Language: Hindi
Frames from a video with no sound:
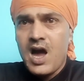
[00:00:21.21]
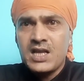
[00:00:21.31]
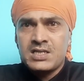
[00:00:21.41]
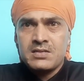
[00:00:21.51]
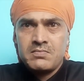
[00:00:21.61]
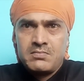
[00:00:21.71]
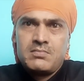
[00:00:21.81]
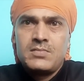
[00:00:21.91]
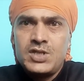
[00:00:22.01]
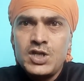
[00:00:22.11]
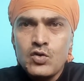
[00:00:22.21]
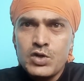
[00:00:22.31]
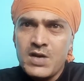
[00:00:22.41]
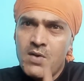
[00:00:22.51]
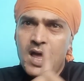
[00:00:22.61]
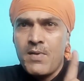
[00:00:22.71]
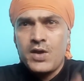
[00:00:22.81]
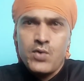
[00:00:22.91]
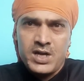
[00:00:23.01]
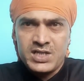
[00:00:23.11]
आज सिद्धू मूसेवाला
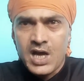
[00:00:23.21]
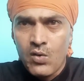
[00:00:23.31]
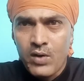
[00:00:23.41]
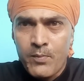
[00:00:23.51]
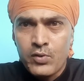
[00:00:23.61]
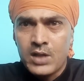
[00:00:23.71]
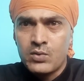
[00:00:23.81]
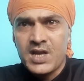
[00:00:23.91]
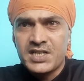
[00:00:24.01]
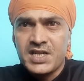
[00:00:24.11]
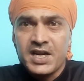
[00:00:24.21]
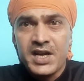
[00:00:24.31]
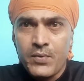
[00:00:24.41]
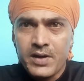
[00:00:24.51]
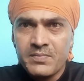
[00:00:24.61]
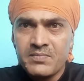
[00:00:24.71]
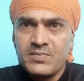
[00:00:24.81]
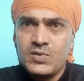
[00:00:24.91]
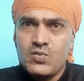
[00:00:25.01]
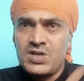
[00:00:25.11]
भाई को एक साल हो गया पूरा दुनिया से गए हुए
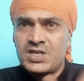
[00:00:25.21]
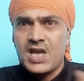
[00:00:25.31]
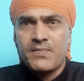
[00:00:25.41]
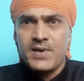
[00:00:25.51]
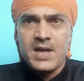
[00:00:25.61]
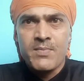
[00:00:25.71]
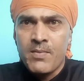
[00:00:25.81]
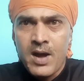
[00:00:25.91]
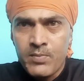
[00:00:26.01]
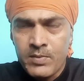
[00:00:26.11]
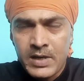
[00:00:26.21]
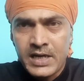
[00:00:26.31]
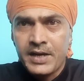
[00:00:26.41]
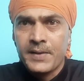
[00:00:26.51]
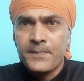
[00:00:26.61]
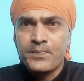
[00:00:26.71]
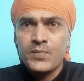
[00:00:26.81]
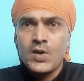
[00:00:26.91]
इंसाफ के लिए माँ बाप भटक रहे हैं